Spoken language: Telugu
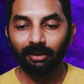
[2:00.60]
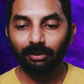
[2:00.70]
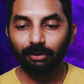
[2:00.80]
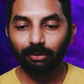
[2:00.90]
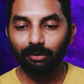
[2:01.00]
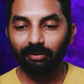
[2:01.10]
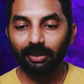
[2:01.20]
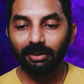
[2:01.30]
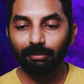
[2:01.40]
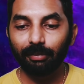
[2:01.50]
సో
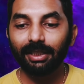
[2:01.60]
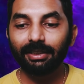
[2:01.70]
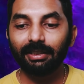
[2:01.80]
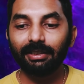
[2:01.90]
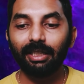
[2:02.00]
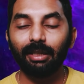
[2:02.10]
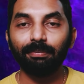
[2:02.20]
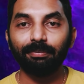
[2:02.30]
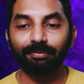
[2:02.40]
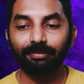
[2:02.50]
ఫస్ట్ మానస్ అండ్ శ్రీరామ్
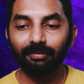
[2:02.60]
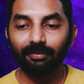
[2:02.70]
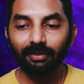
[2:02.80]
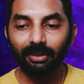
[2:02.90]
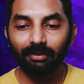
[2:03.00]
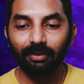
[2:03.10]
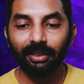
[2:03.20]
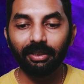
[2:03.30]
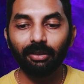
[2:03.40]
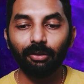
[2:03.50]

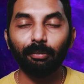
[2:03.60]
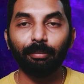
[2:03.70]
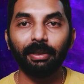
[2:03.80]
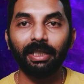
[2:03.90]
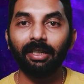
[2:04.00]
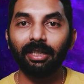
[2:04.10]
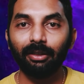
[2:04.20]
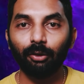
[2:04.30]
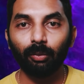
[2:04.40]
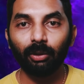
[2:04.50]
వీళ్ళిద్దరిలో ప్రియాంక
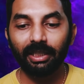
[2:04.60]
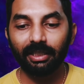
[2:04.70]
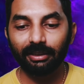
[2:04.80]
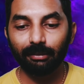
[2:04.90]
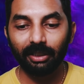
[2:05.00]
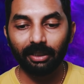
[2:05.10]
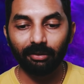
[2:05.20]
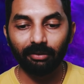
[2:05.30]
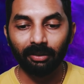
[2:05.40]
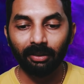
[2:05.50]
అండ్ లోబో లెటర్స్ని
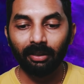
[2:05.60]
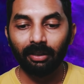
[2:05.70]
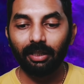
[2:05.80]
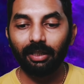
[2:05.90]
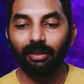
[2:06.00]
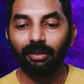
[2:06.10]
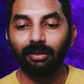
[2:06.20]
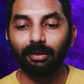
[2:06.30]
పెట్టారు అండ్